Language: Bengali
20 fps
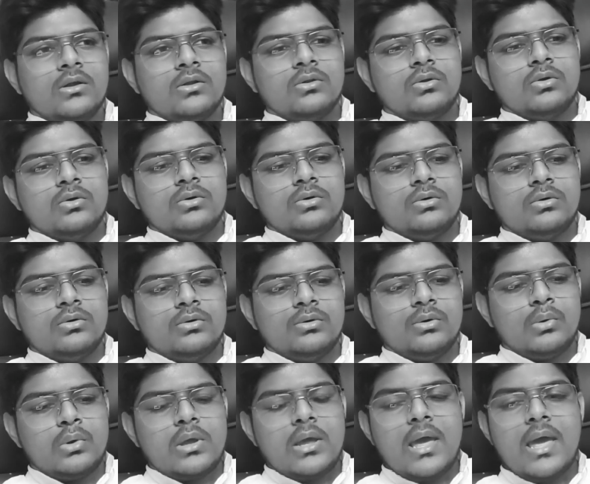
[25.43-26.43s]
তো
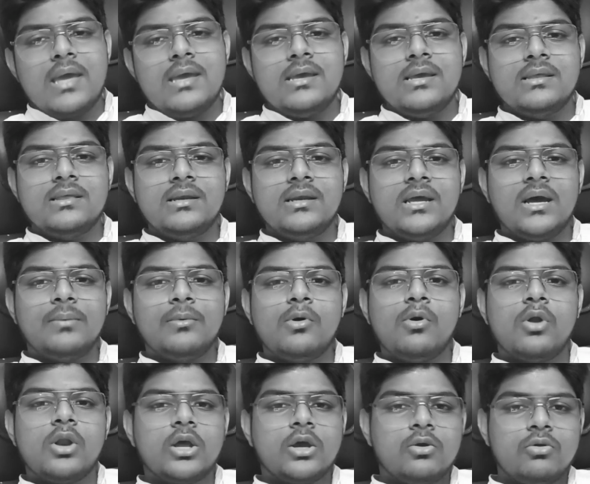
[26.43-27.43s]
এই ঈদ নিয়ে আমরা
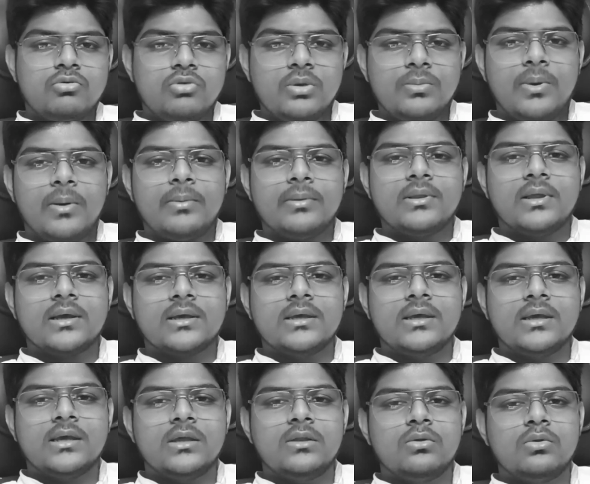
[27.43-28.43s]
অনেক কিছুই ভেবে থাকি
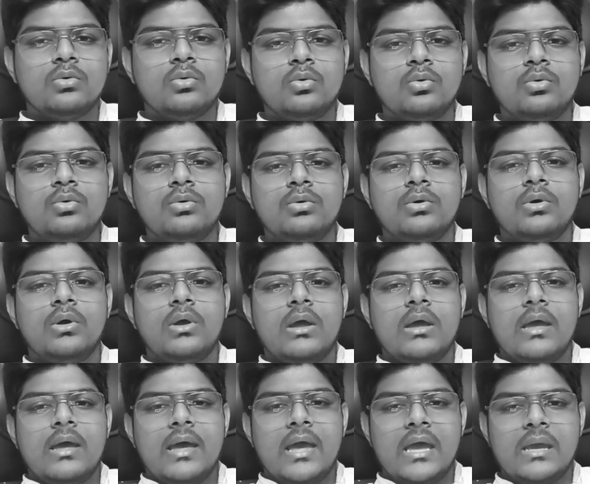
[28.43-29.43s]
কিন্তু
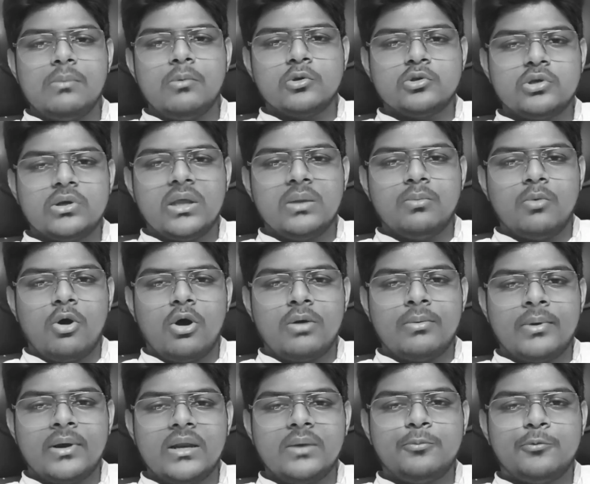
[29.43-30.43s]
এই বছর এই
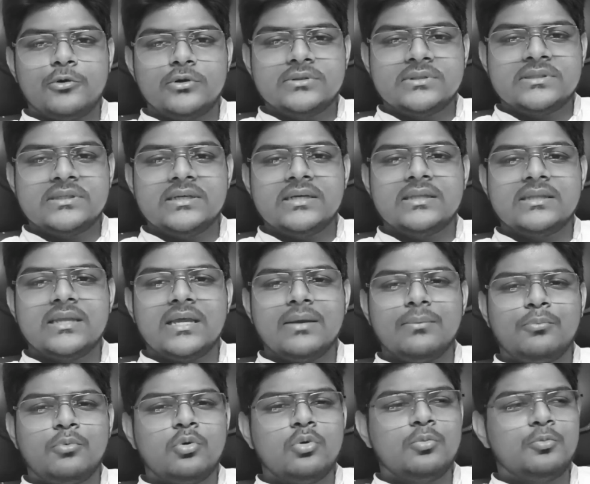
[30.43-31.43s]
মহামারীর পরিস্থিতিতে
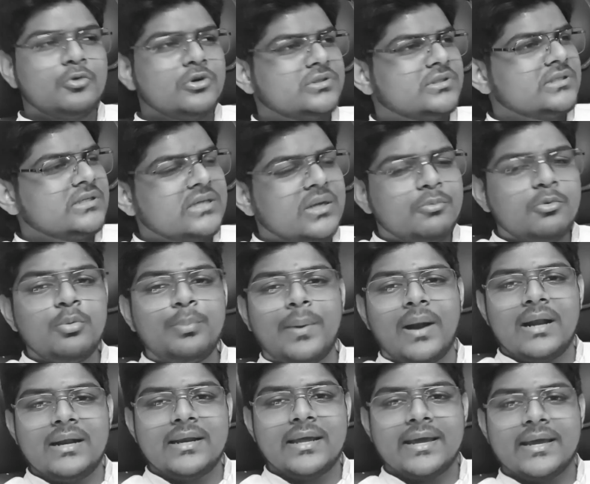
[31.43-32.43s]
পুরো পরিস্থিতিটা পুরো
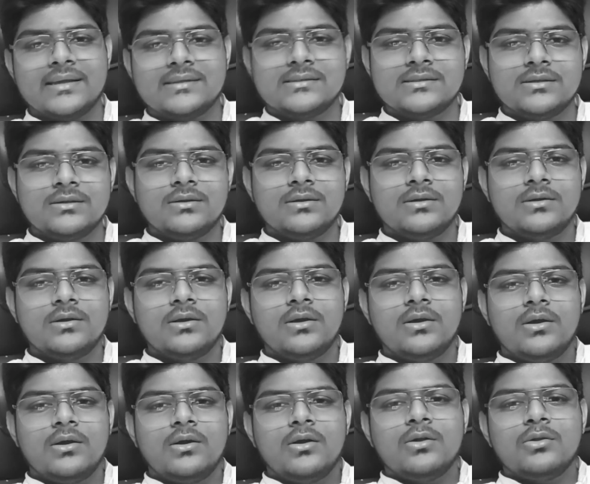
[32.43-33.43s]
পাল্টে গেছে
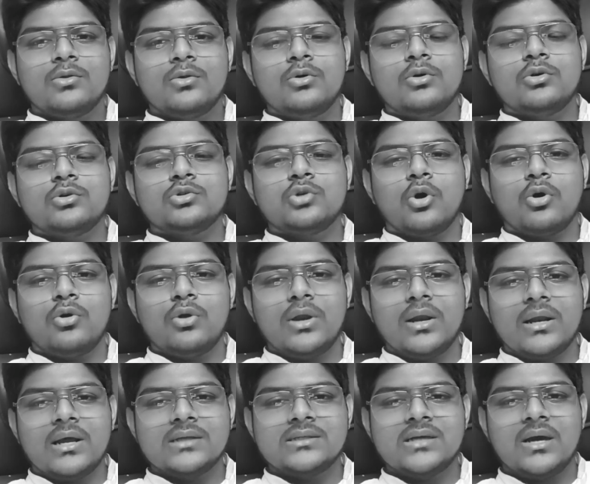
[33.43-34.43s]
তো সকলের
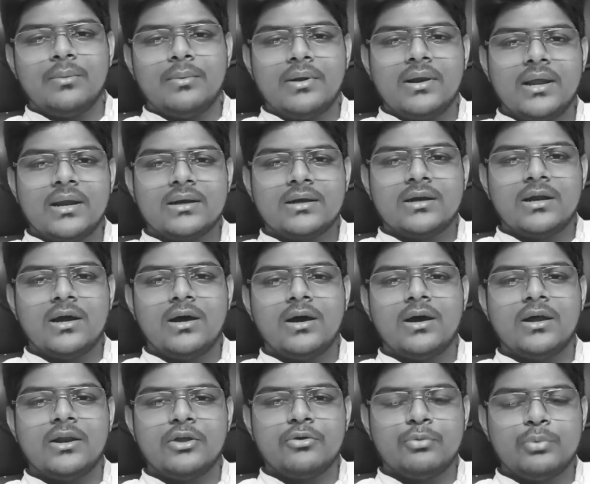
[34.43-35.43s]
কাছে আমার একটা
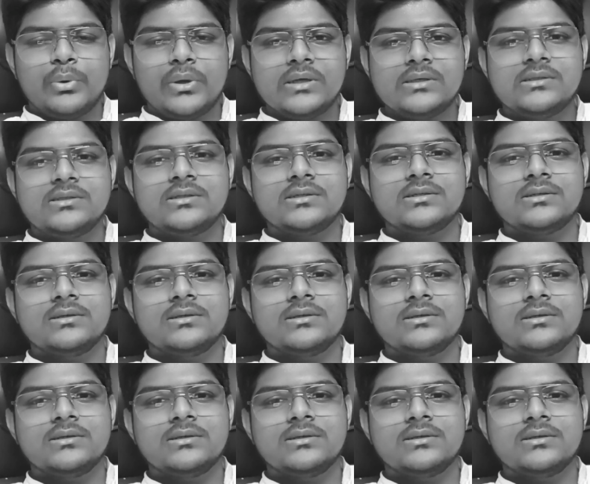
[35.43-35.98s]
রিকোয়েস্ট